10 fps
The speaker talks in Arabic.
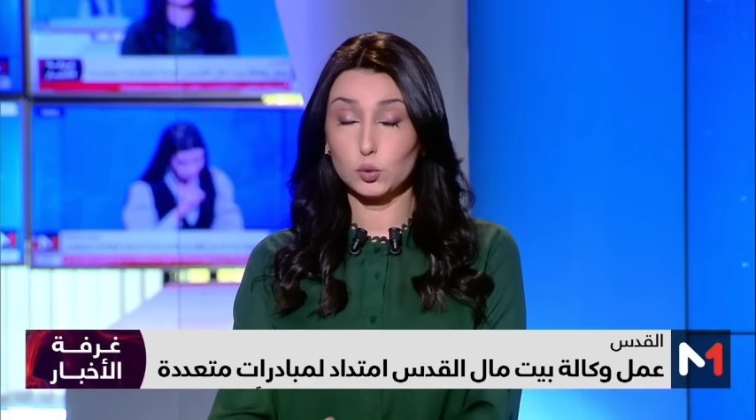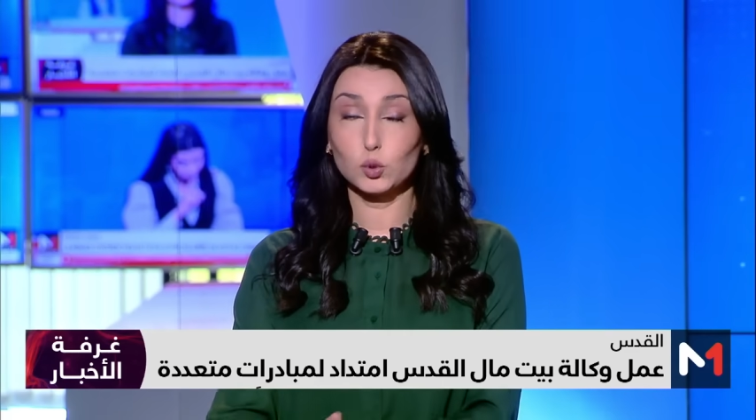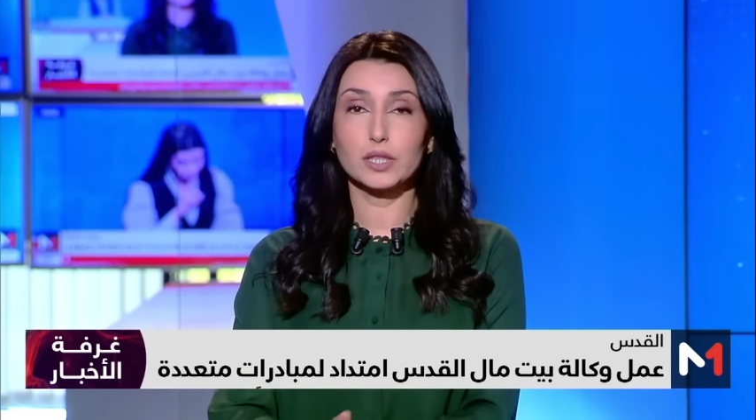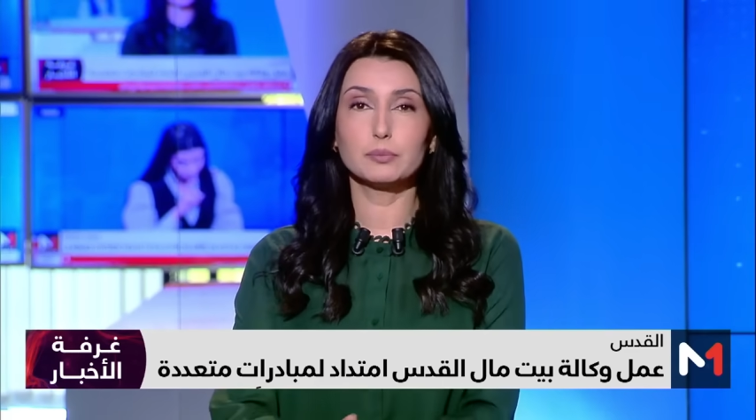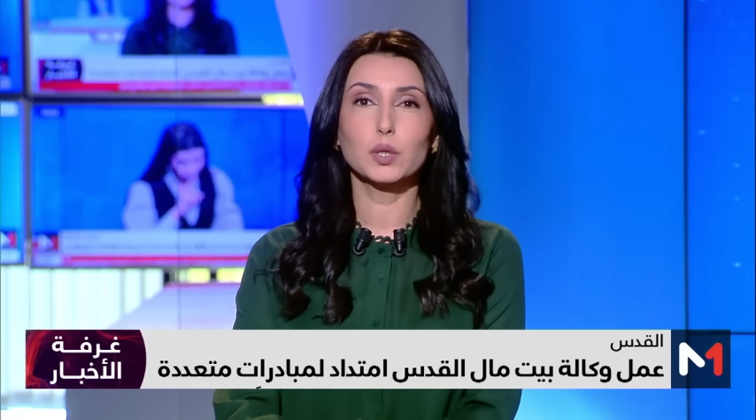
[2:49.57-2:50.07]

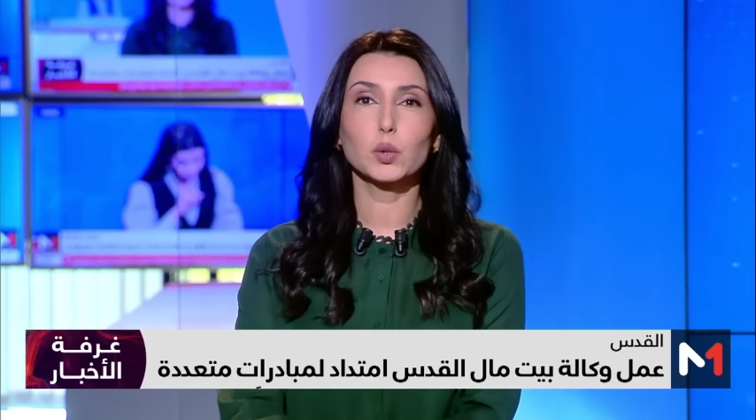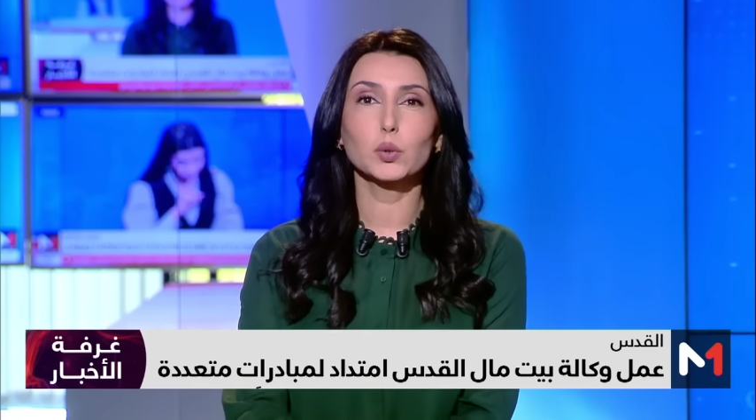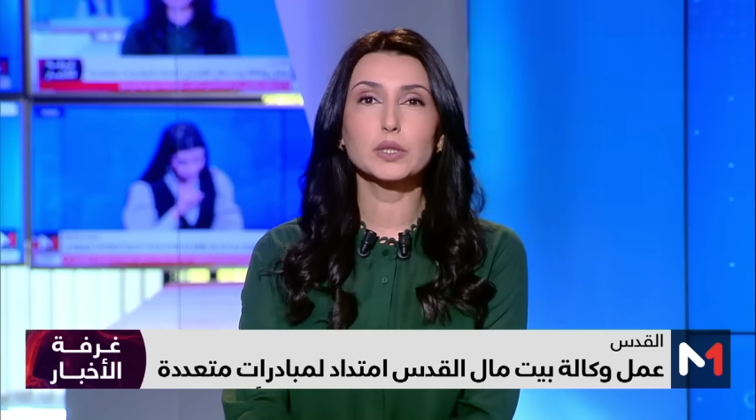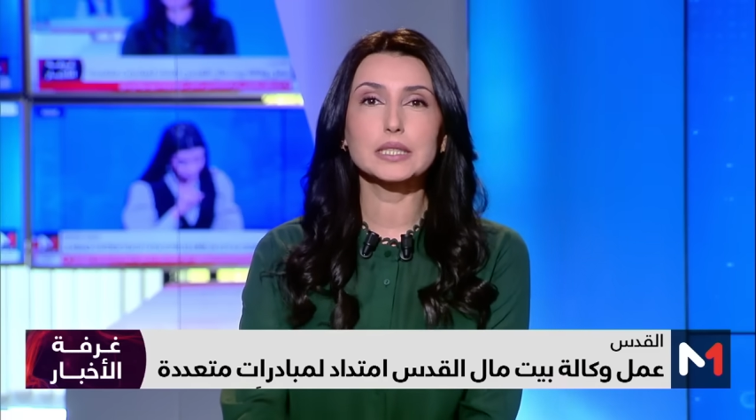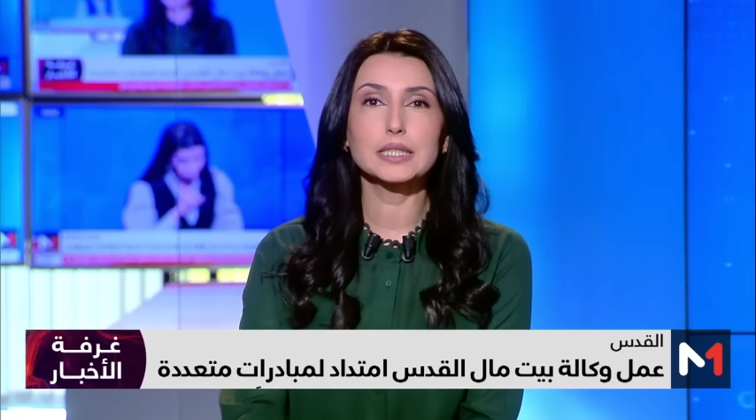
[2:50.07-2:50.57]
توجد
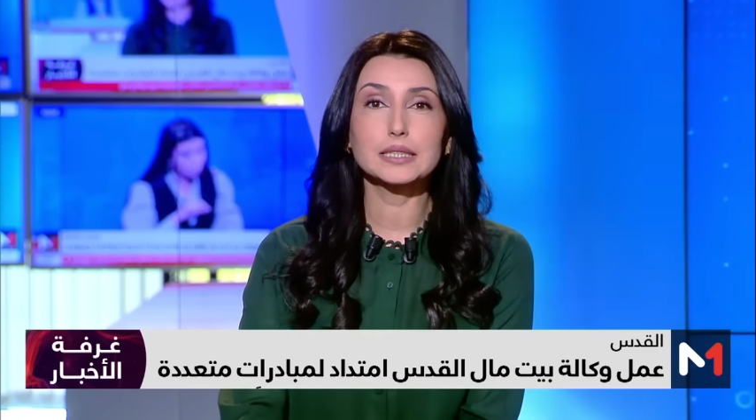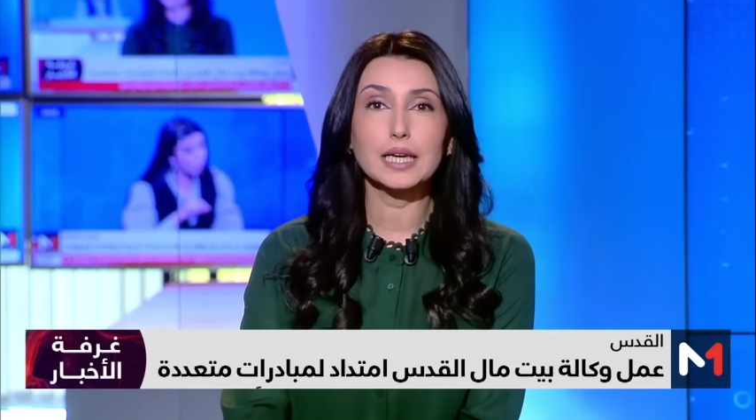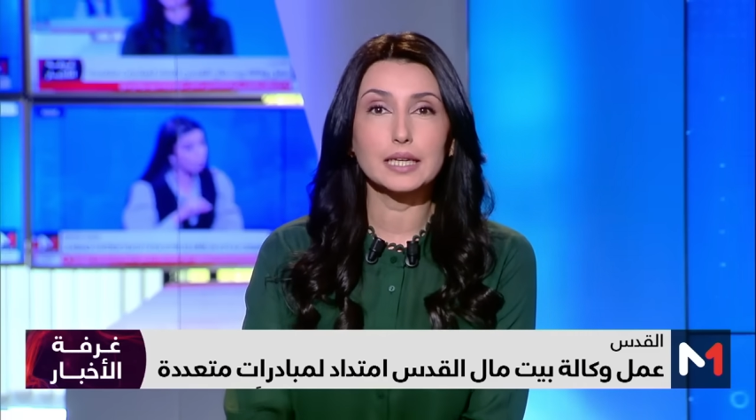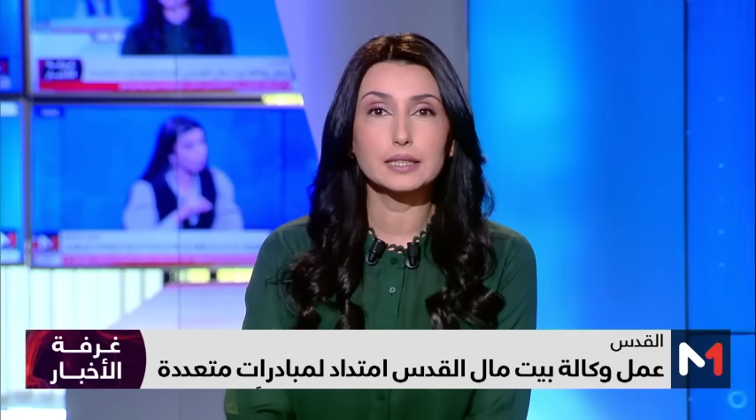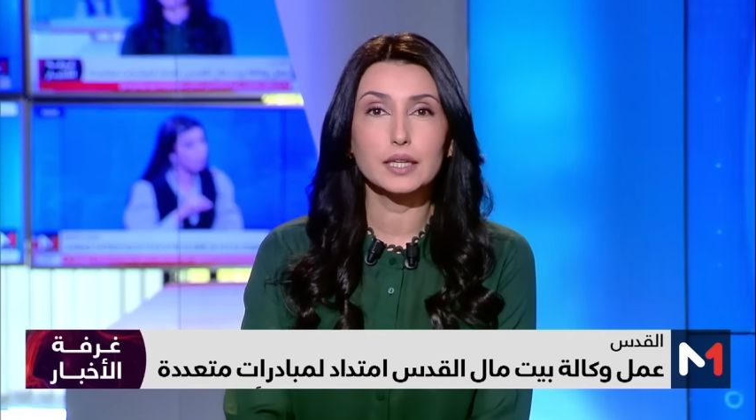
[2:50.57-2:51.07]
بالقدس
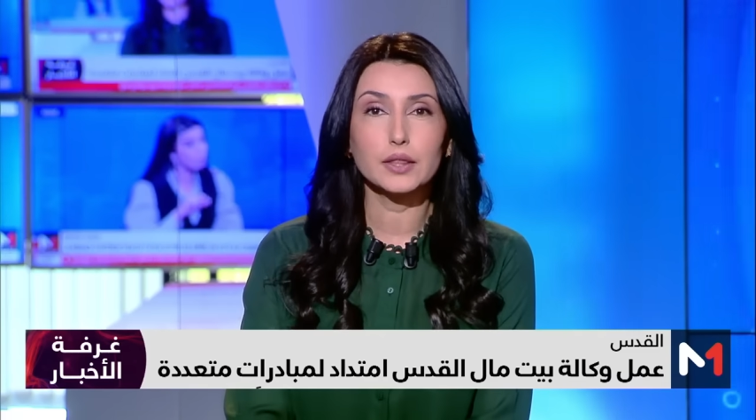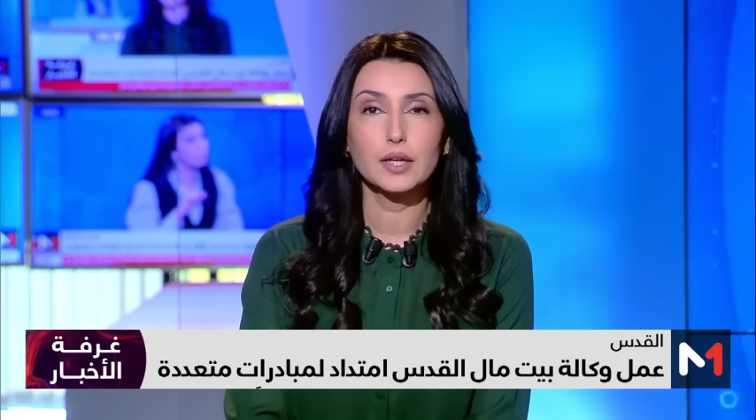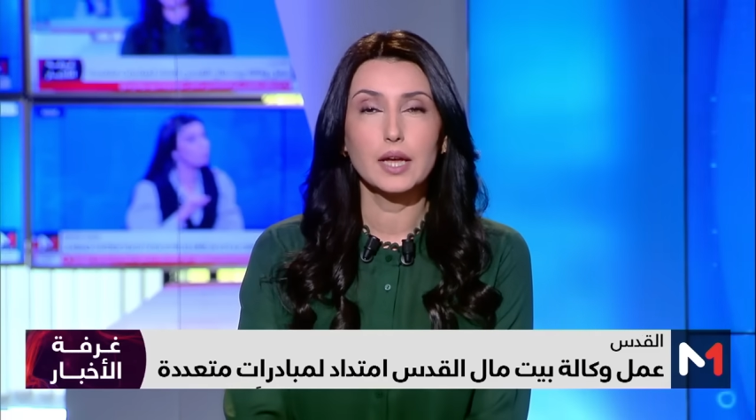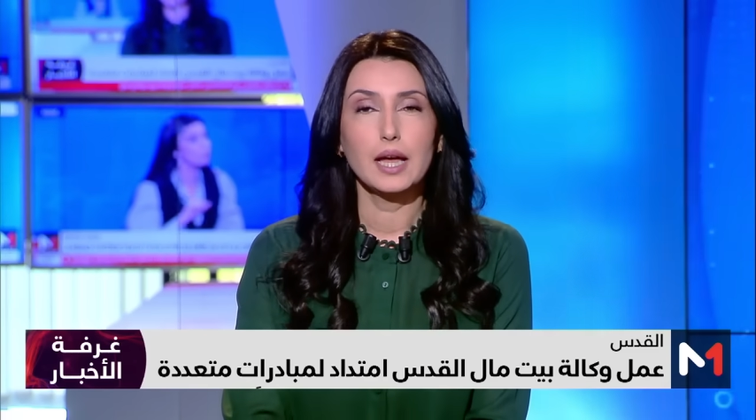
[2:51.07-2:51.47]
نتحدث